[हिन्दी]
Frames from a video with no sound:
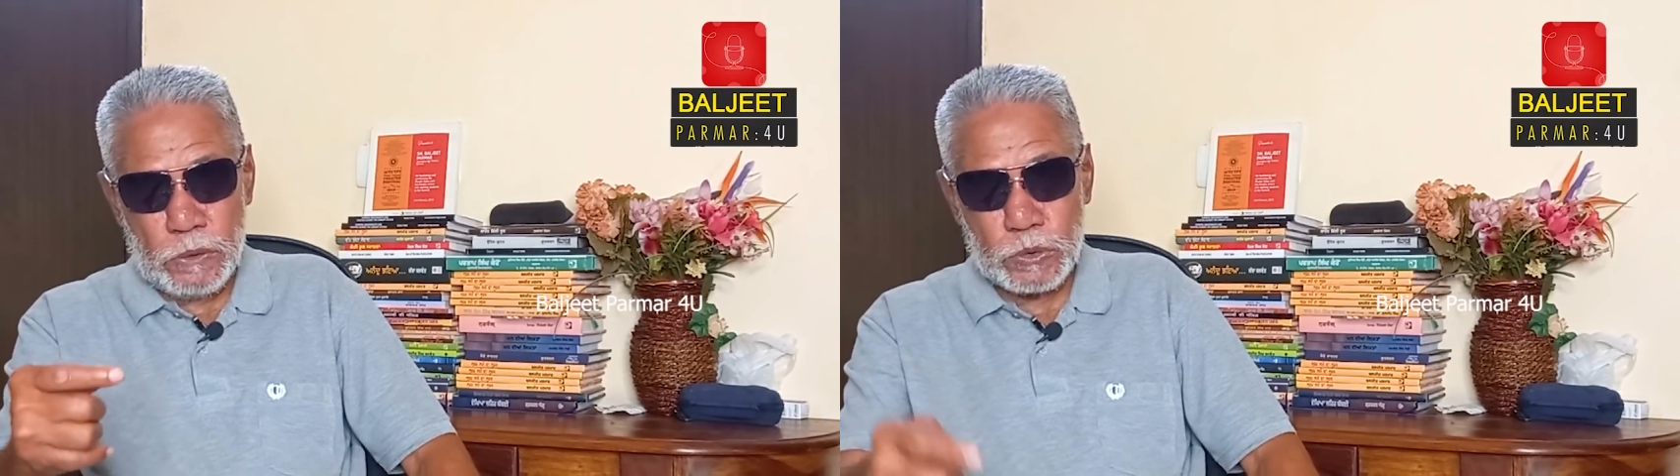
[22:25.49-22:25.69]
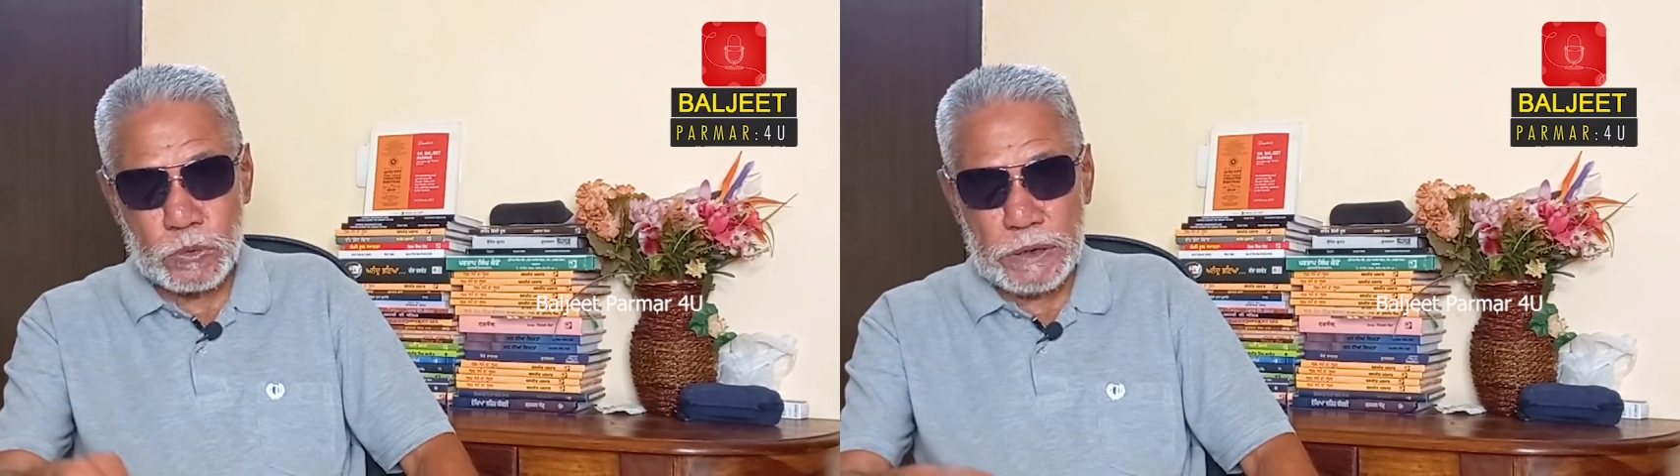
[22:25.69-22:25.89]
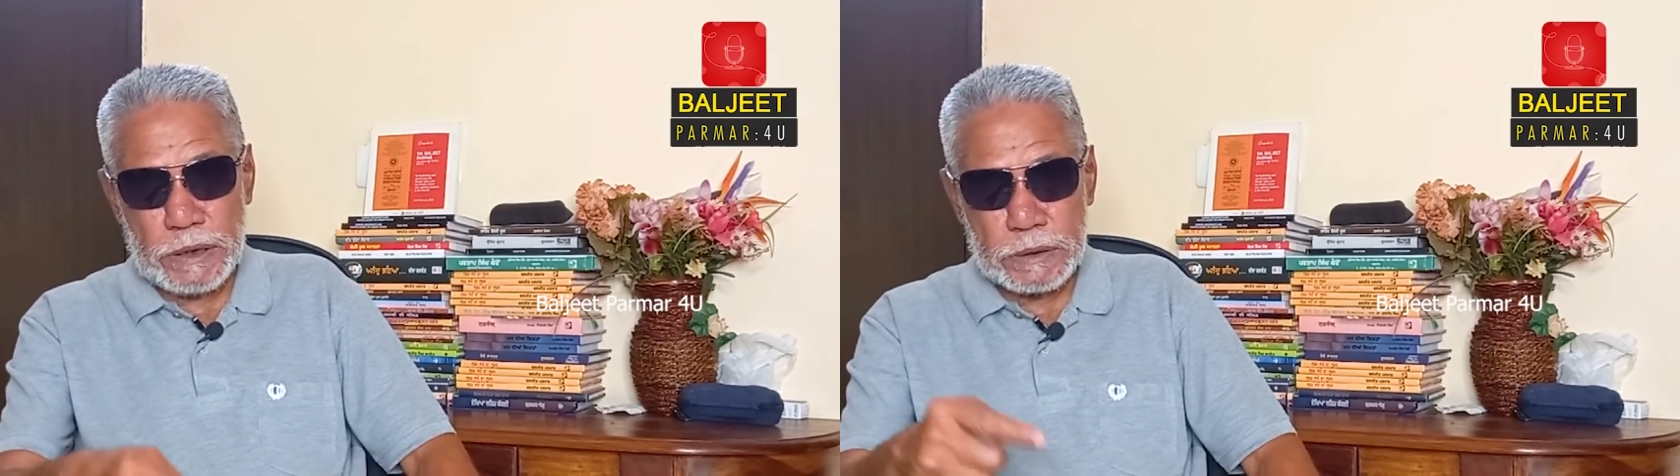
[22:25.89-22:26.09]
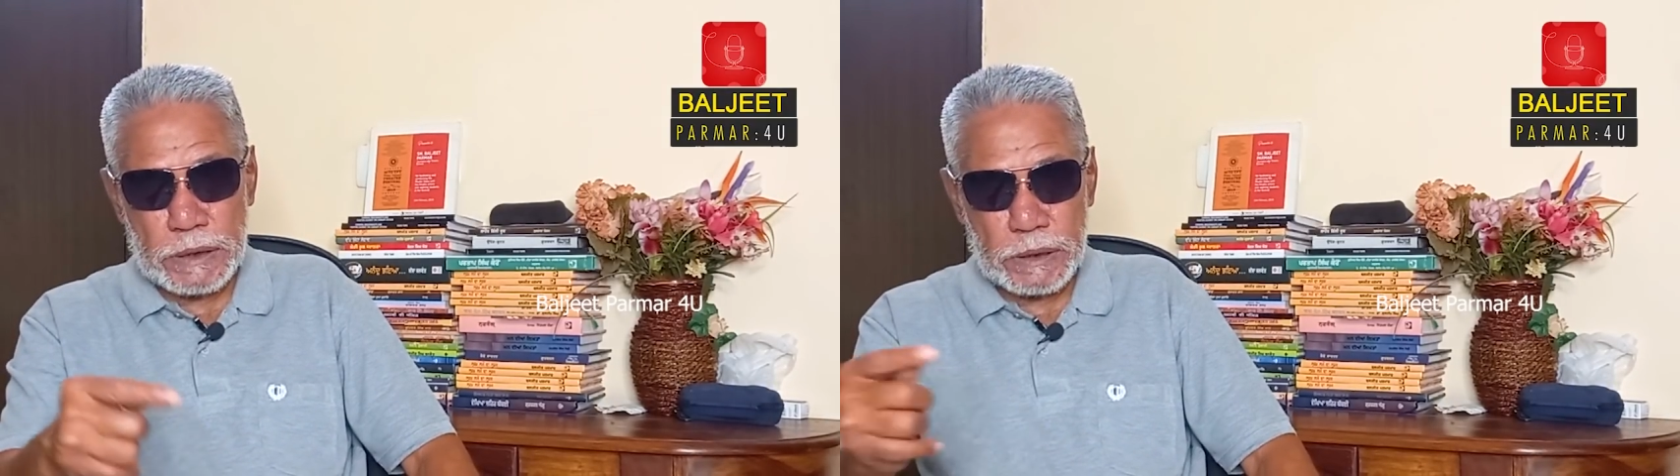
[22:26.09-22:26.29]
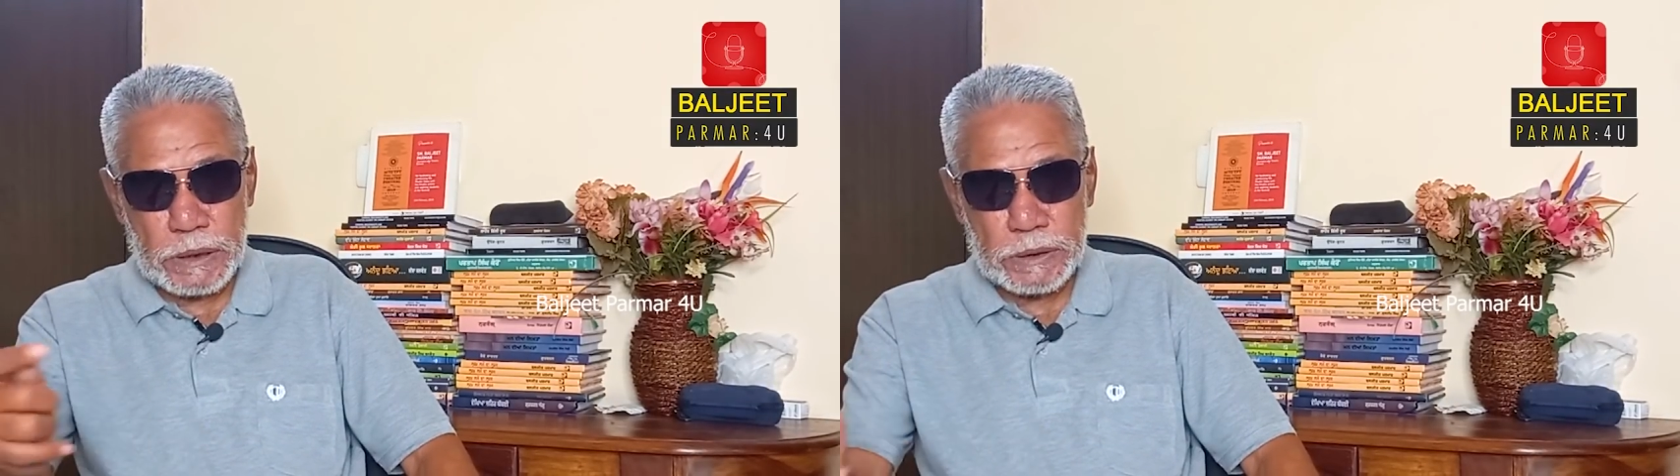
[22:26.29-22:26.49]
उसको ये
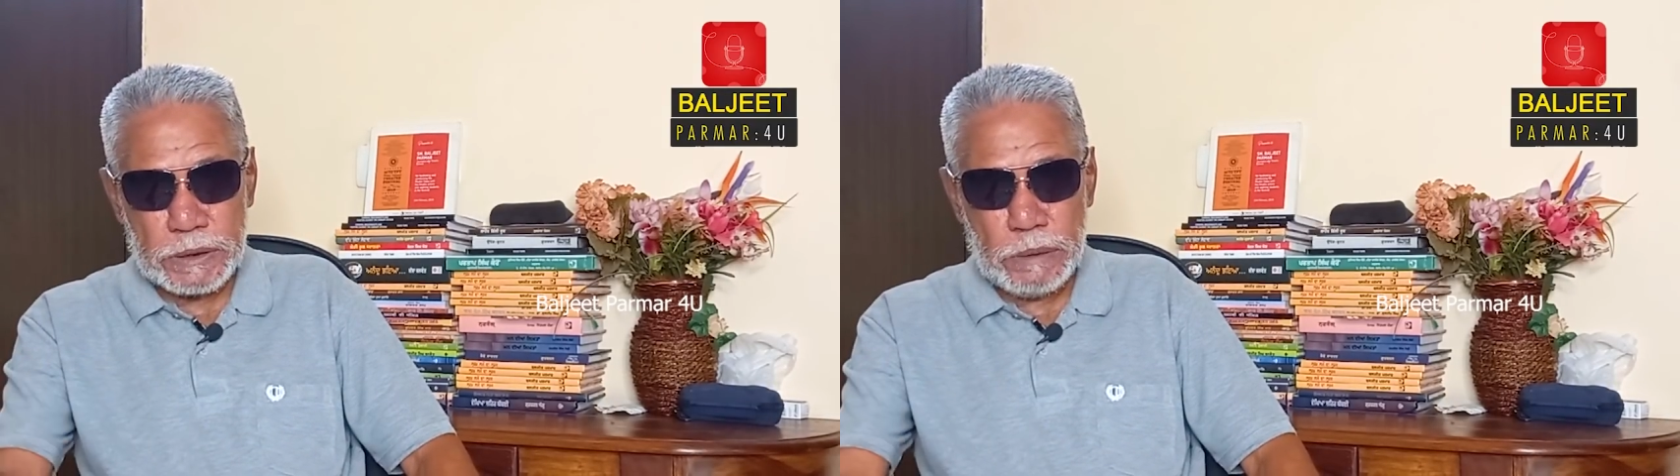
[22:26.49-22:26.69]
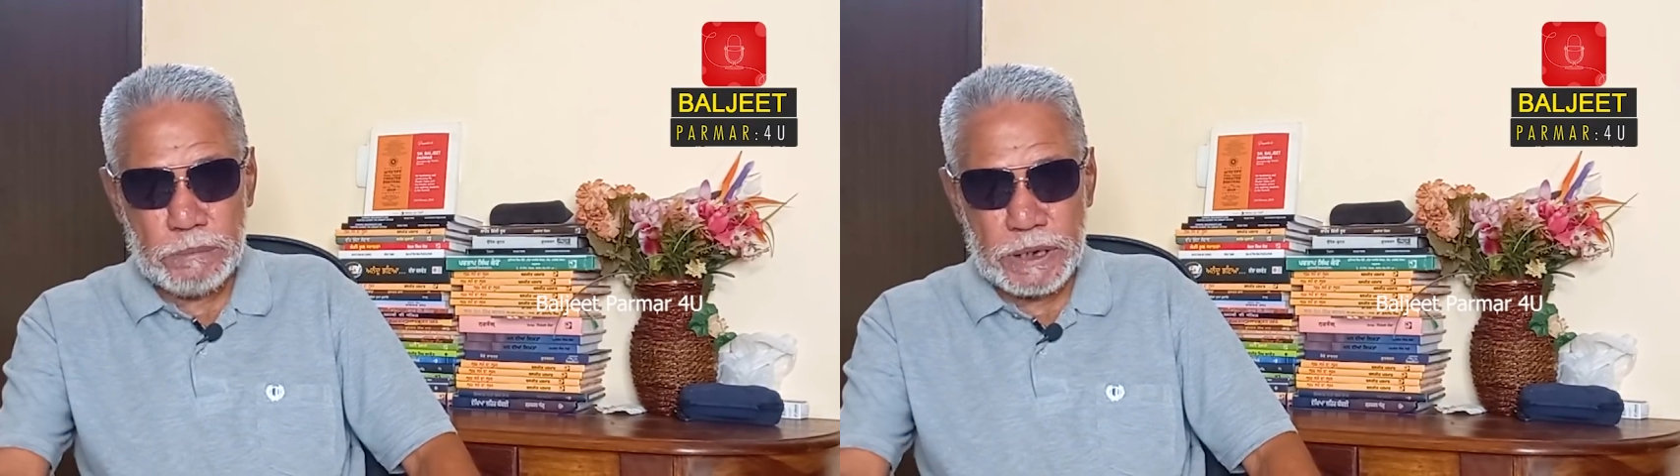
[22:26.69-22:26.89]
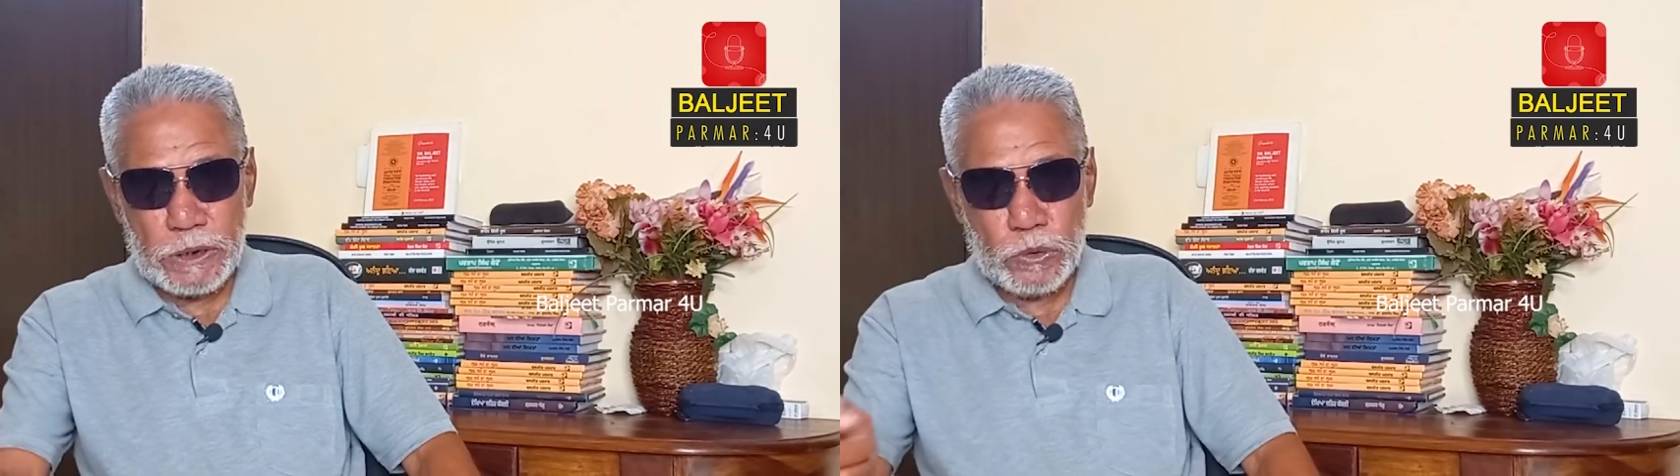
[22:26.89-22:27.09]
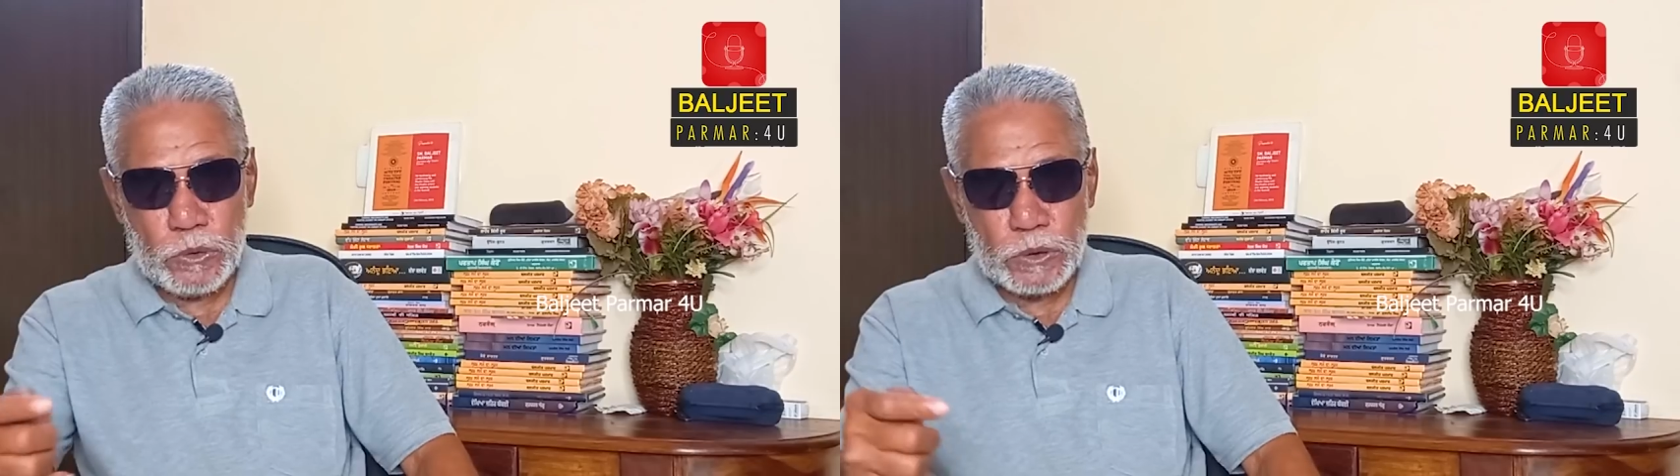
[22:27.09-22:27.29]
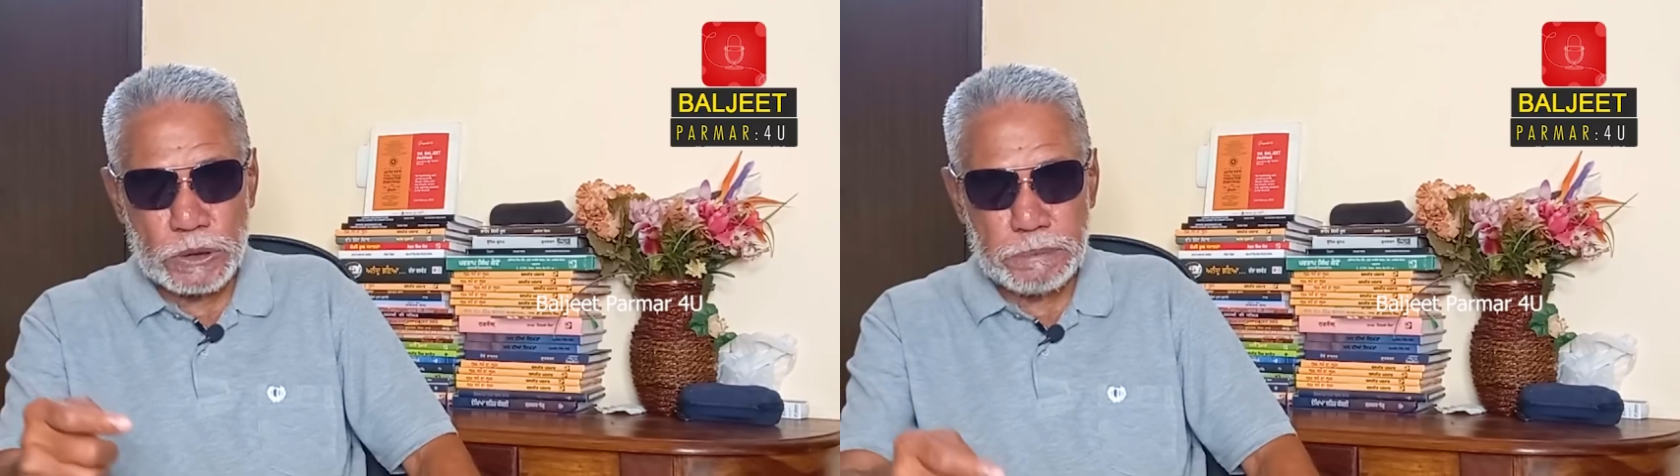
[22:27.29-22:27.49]
था कि इतने बड़े
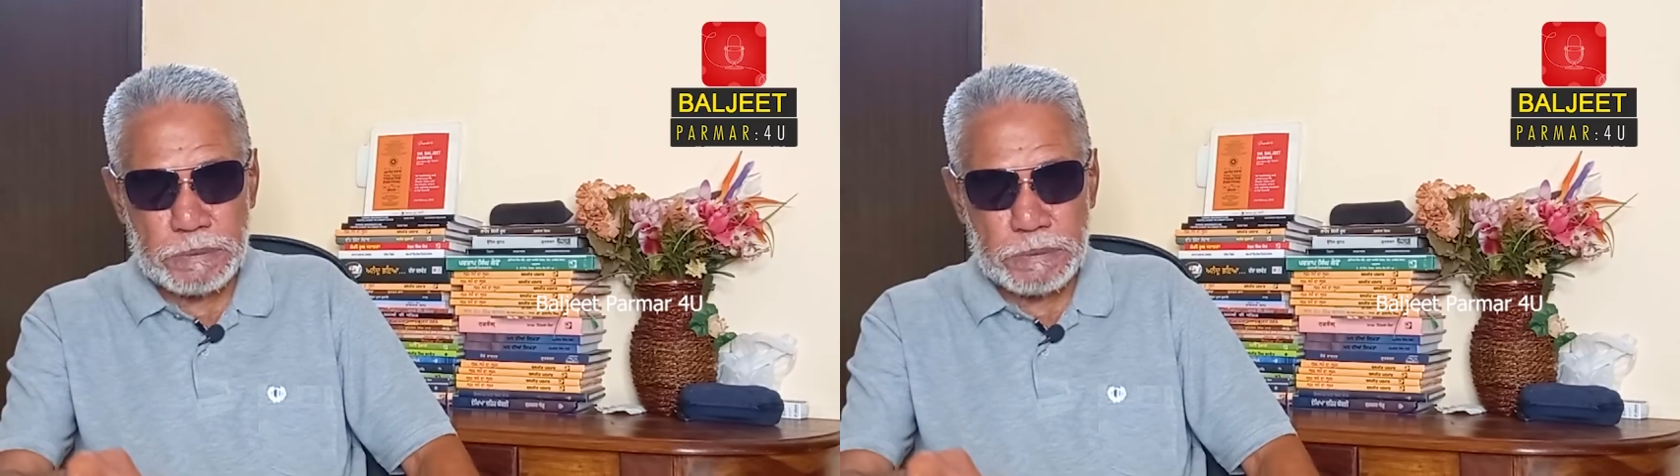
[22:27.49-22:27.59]
लोगों से